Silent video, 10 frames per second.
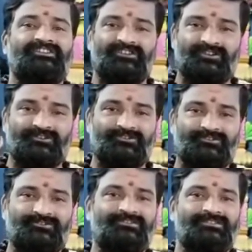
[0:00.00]

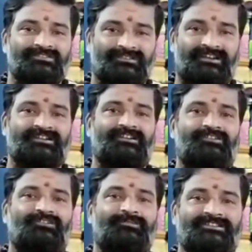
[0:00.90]
ఈరోజు
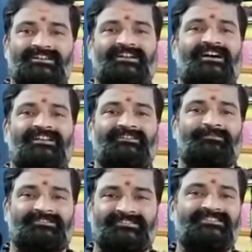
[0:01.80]
వరంగల్లో భద్రకాళి
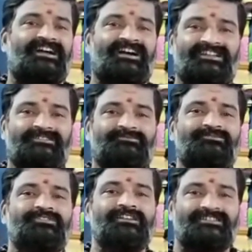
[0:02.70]
ప్రసిద్ధి ఆలయము
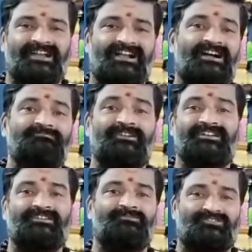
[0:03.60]

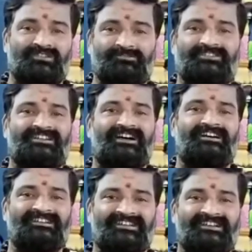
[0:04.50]
శాకాంబరికి మొట్టమొదట
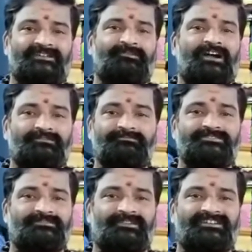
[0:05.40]
ఇక్కడే
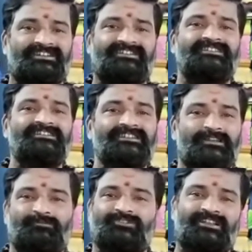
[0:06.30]
ప్రారంభించబడినది
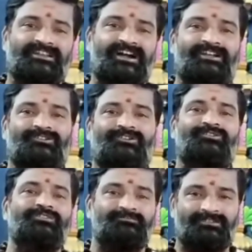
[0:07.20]
ఇప్పుడు తెలంగాణలో
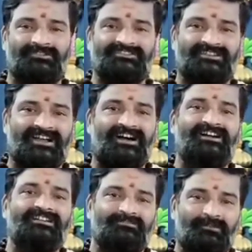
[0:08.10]
మనమంతటా
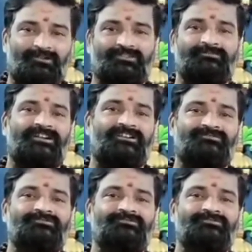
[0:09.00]
పౌర్ణమి నాడు